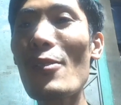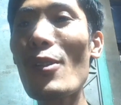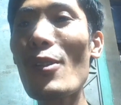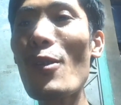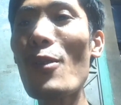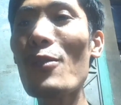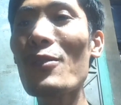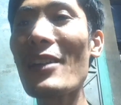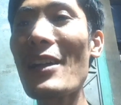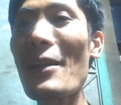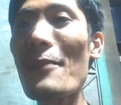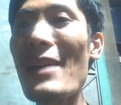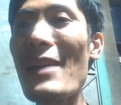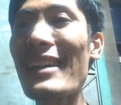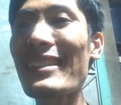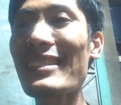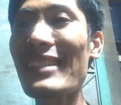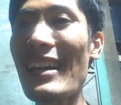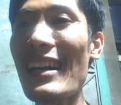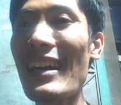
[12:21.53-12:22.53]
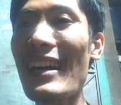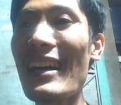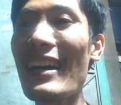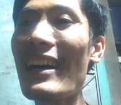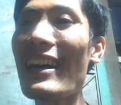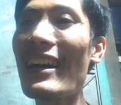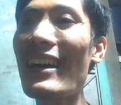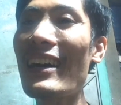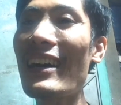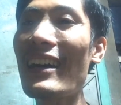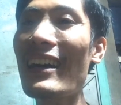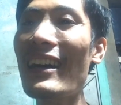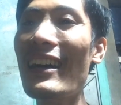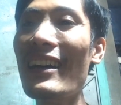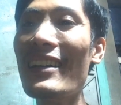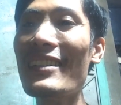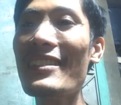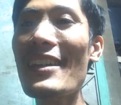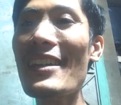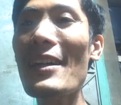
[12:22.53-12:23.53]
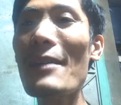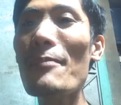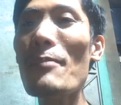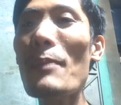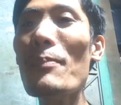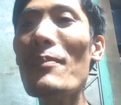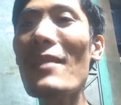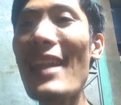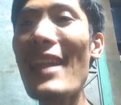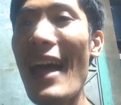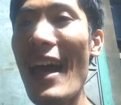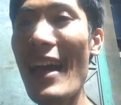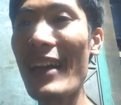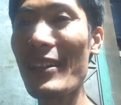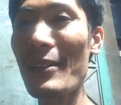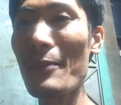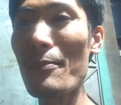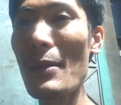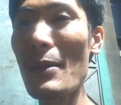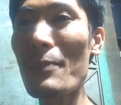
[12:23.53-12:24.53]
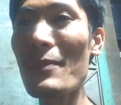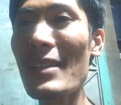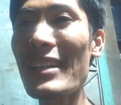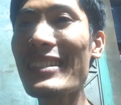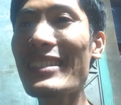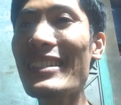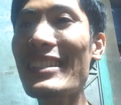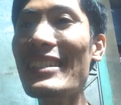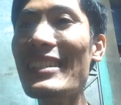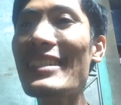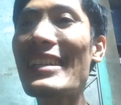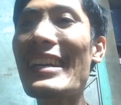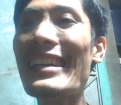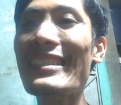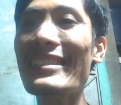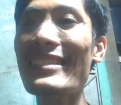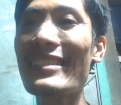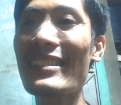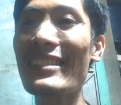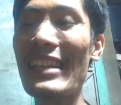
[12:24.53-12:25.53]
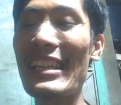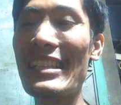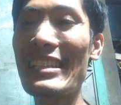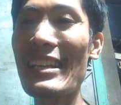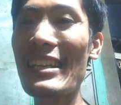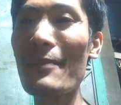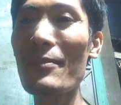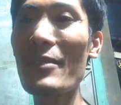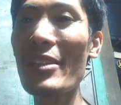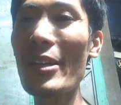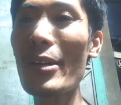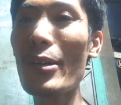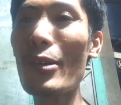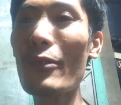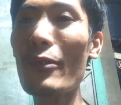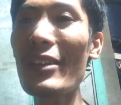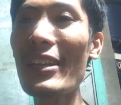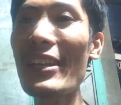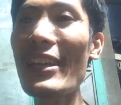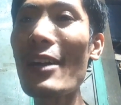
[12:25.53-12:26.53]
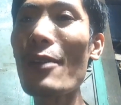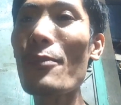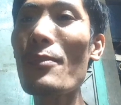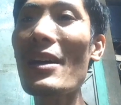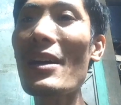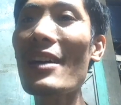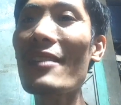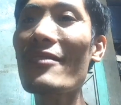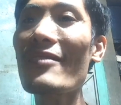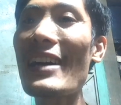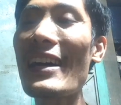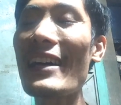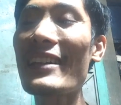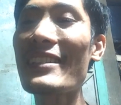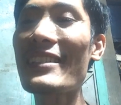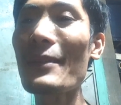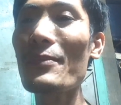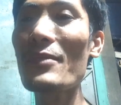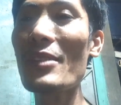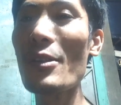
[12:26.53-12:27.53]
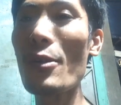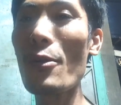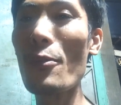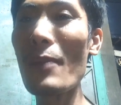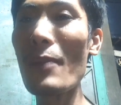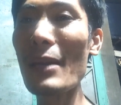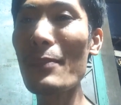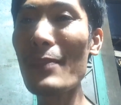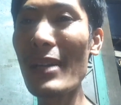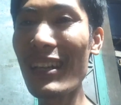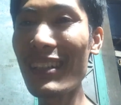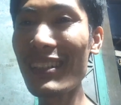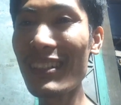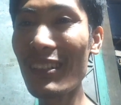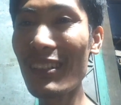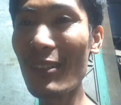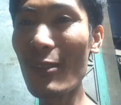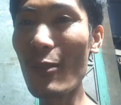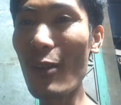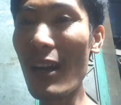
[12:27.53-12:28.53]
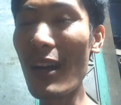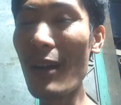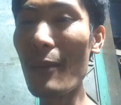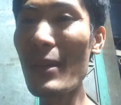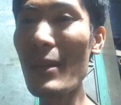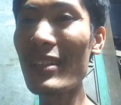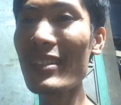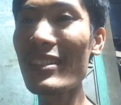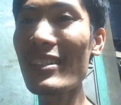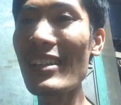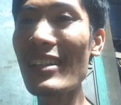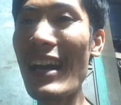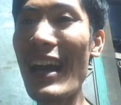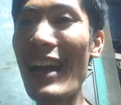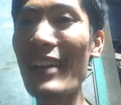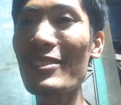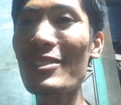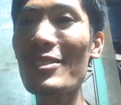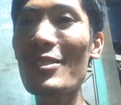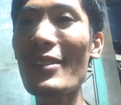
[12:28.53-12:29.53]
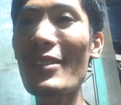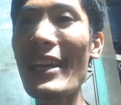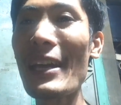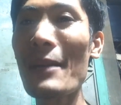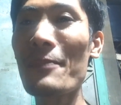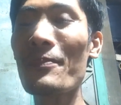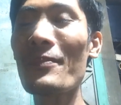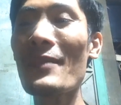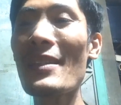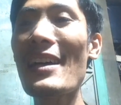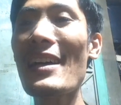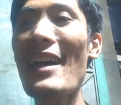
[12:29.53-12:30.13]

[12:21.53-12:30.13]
cuối cùng các bác uh, nhớ bấm like bấm đăng ký kênh để xem nhiều video mới và xem nhiều máy mới của bên cửa hàng chúng em